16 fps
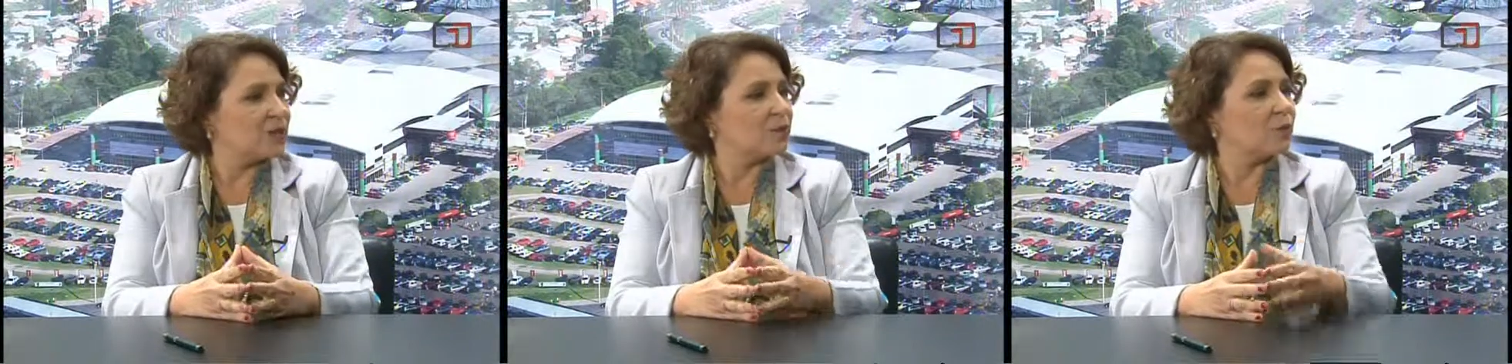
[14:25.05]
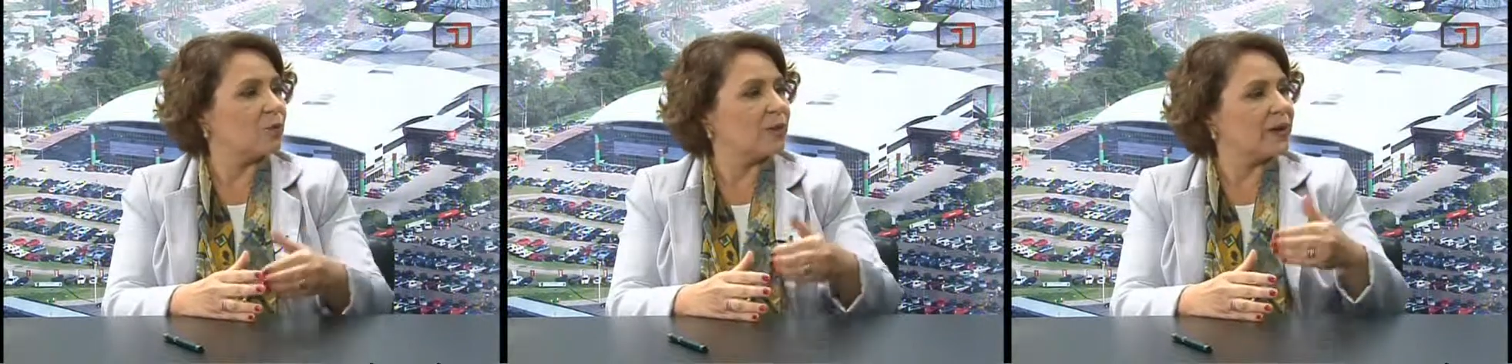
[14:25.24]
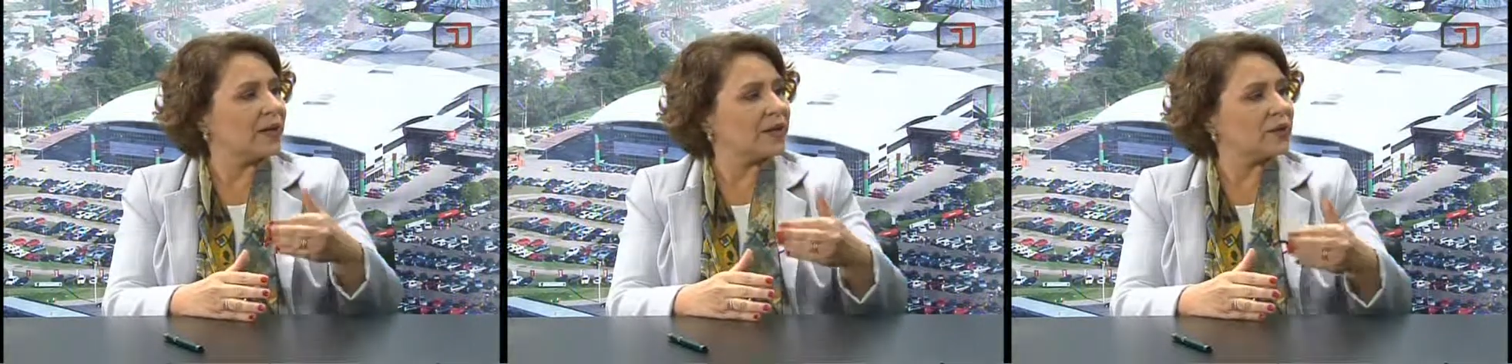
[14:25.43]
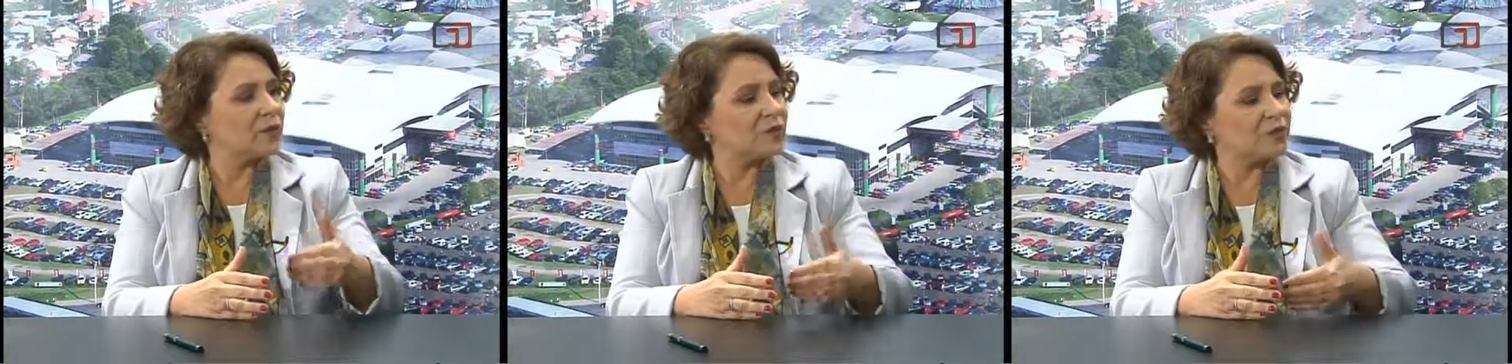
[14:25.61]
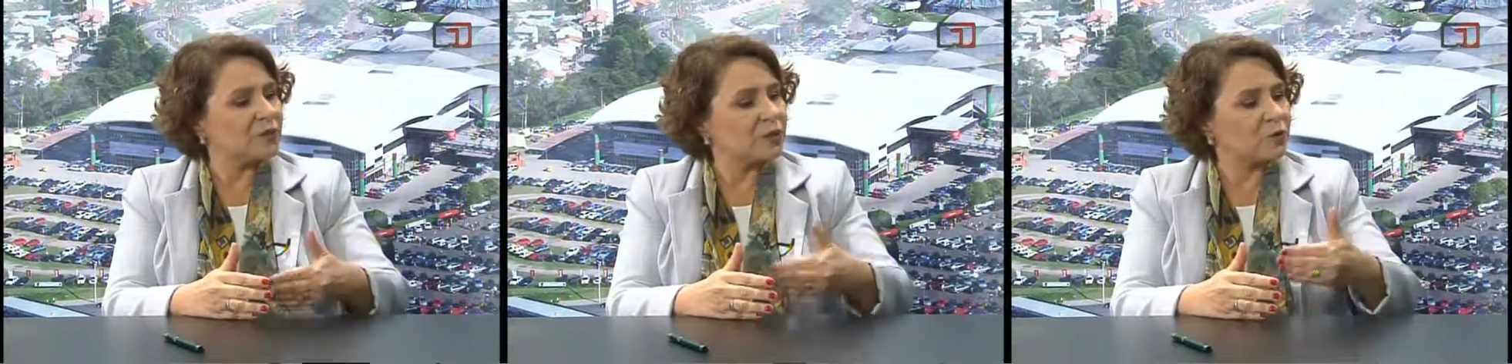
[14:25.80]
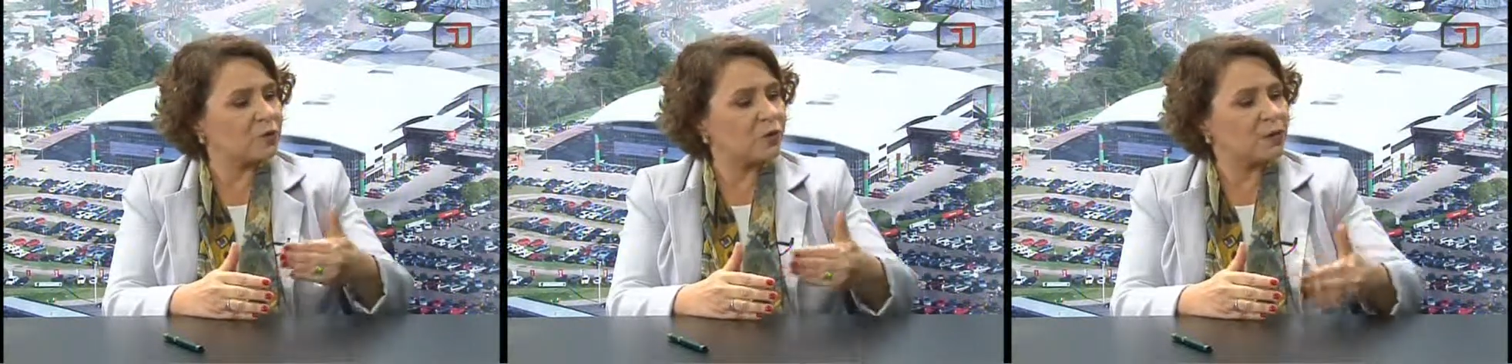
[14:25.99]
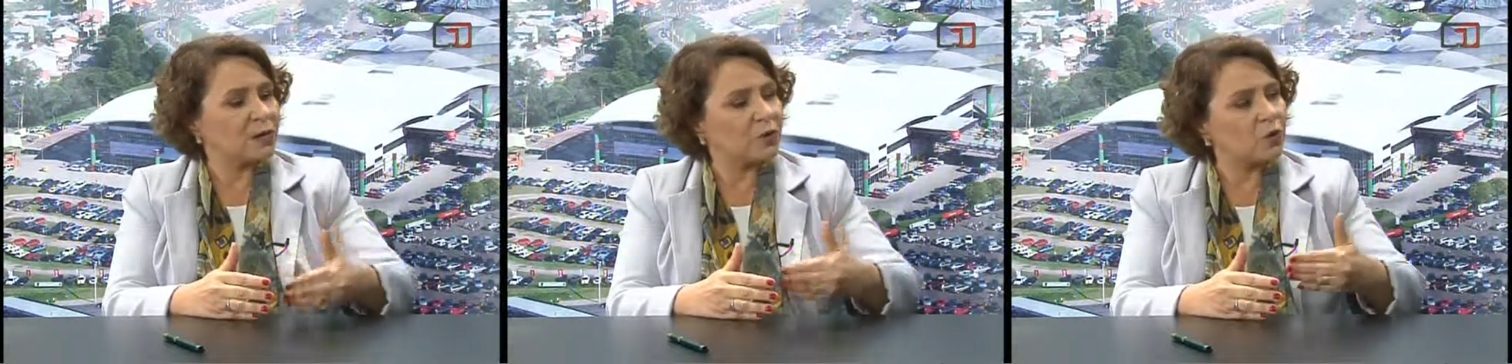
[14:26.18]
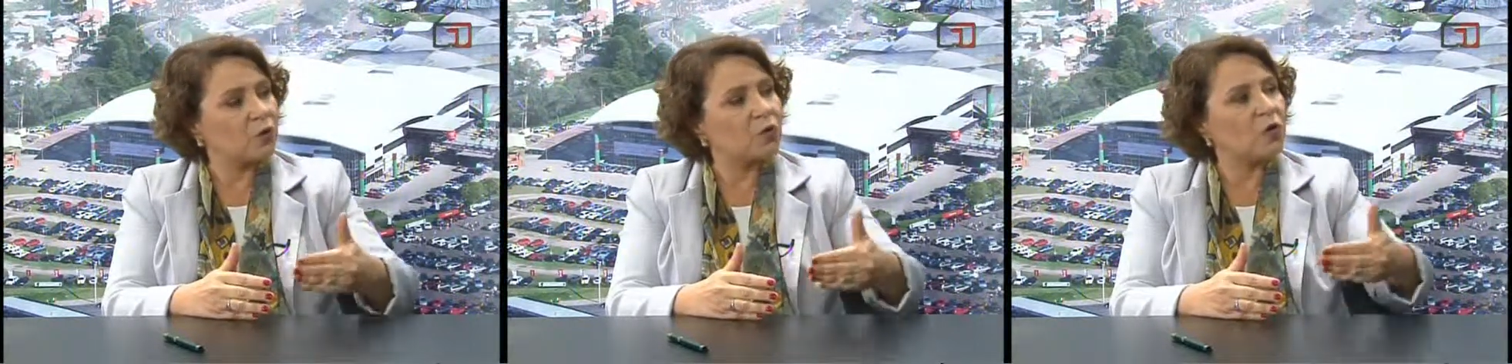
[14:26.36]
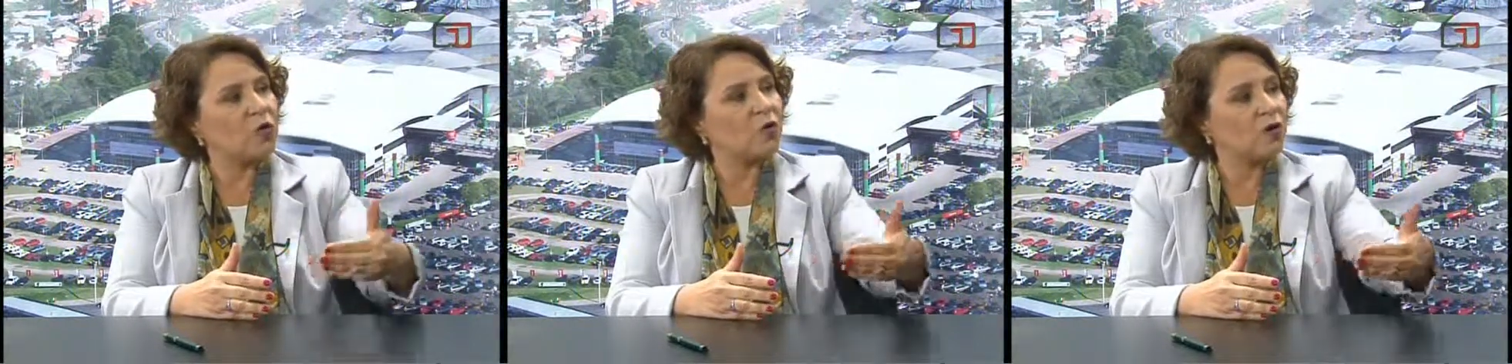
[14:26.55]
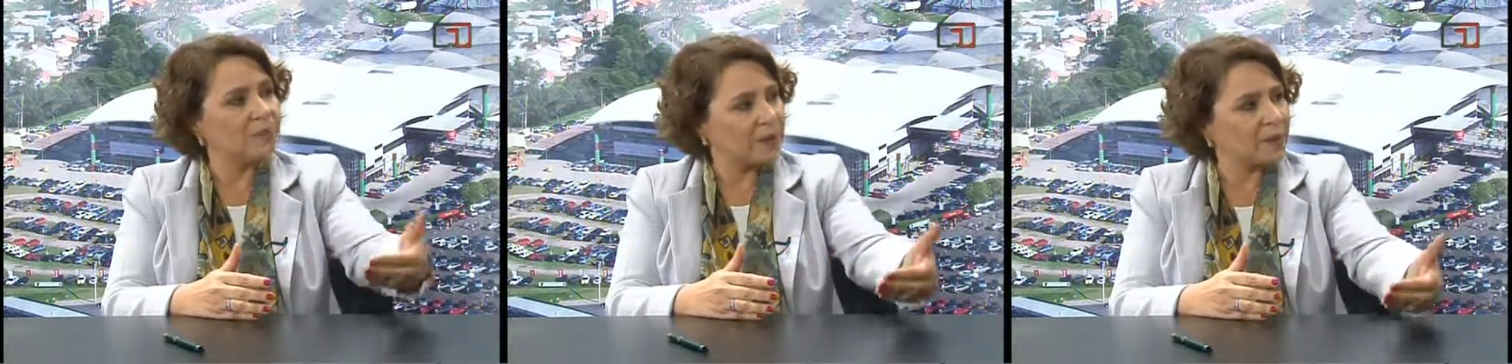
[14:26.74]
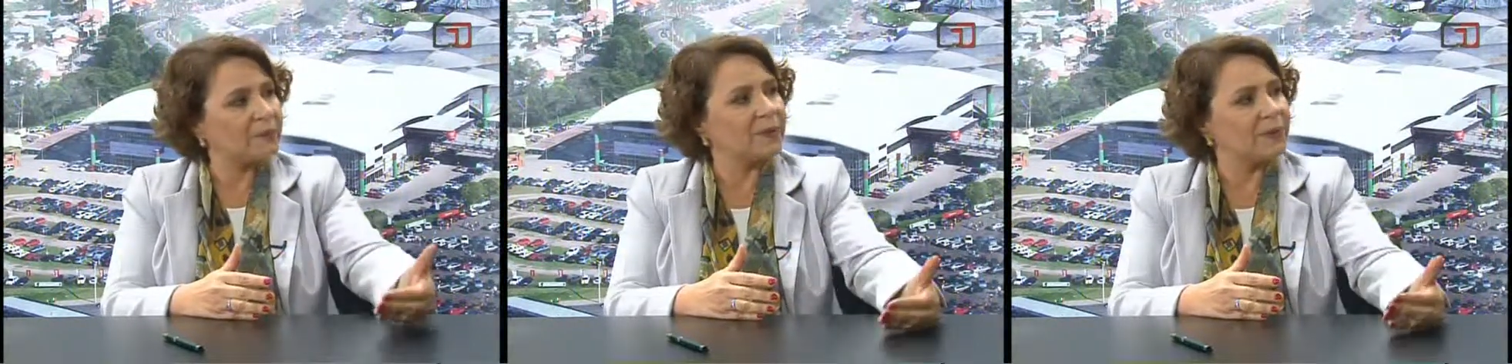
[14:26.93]
Como é que eu ve, como é que eu coloco a
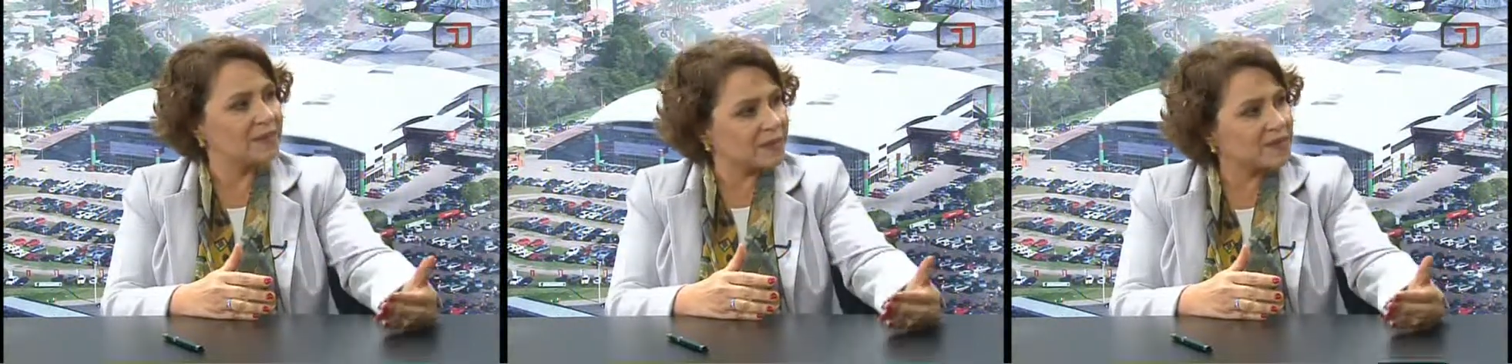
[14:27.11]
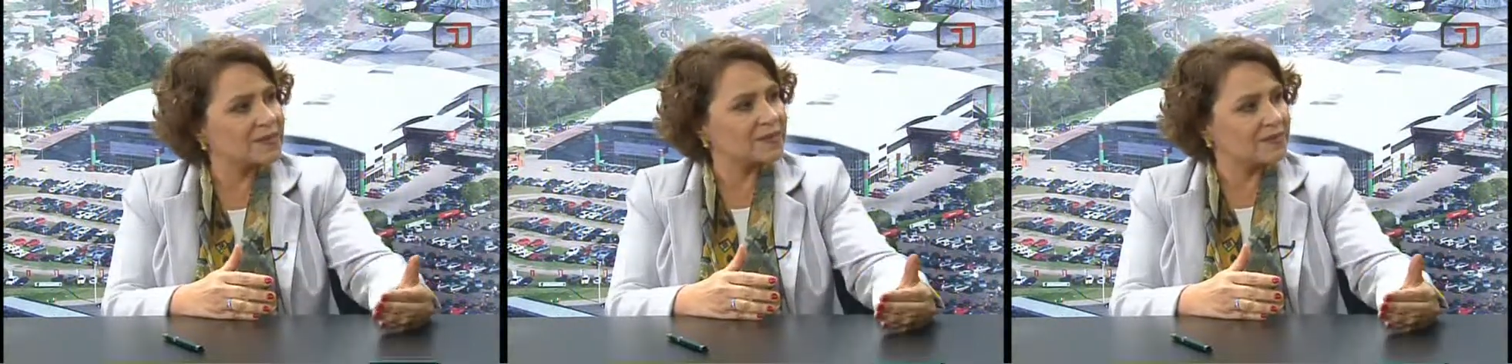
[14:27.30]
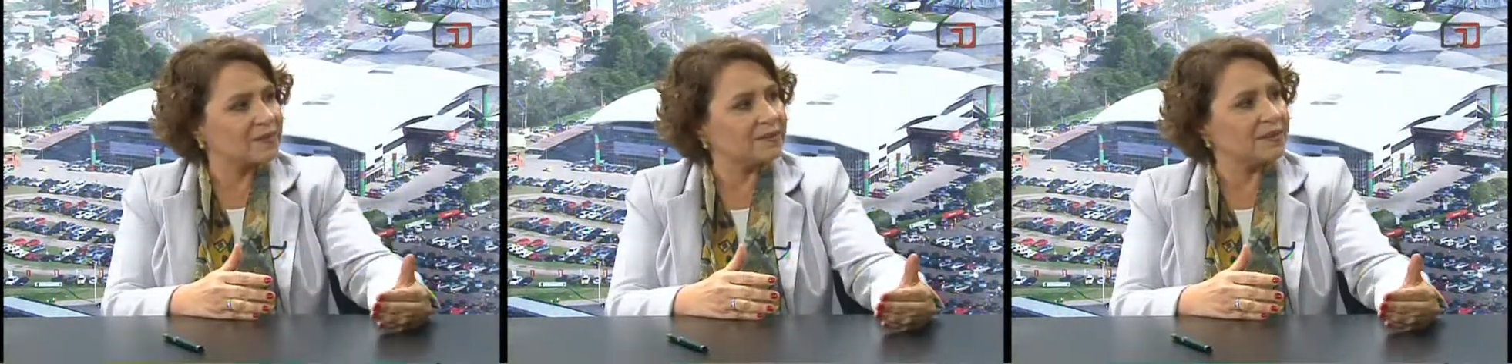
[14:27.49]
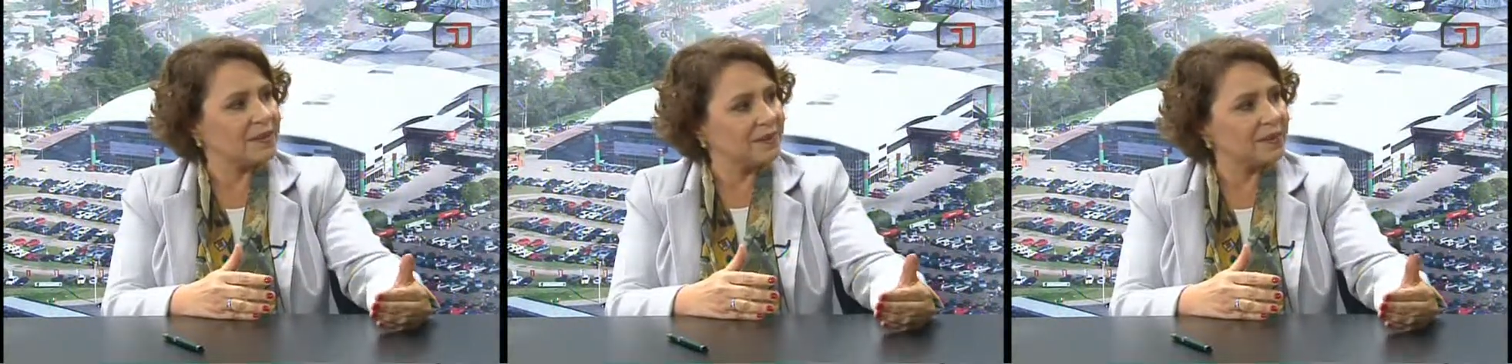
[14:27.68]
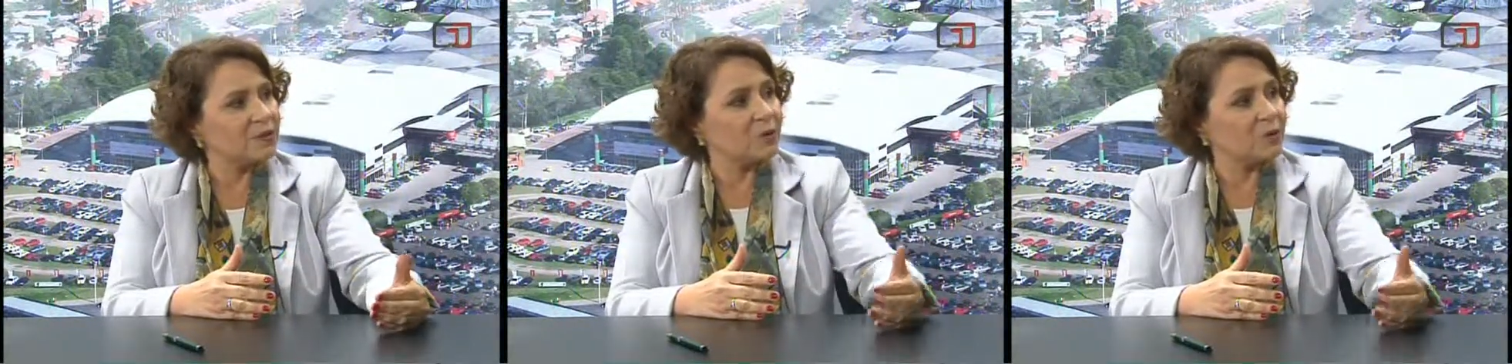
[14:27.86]
minha empresa, né?